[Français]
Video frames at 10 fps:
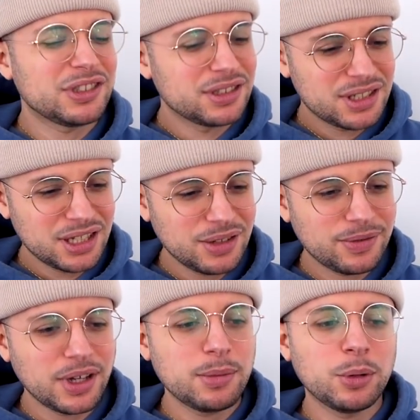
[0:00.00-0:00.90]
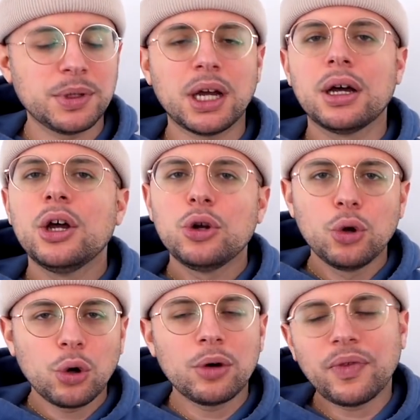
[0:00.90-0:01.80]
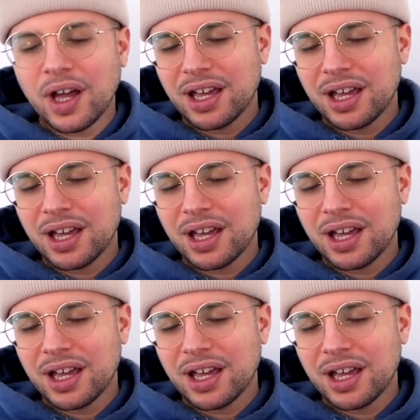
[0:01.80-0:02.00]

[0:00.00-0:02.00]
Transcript: C'était vraiment bien. Le refrain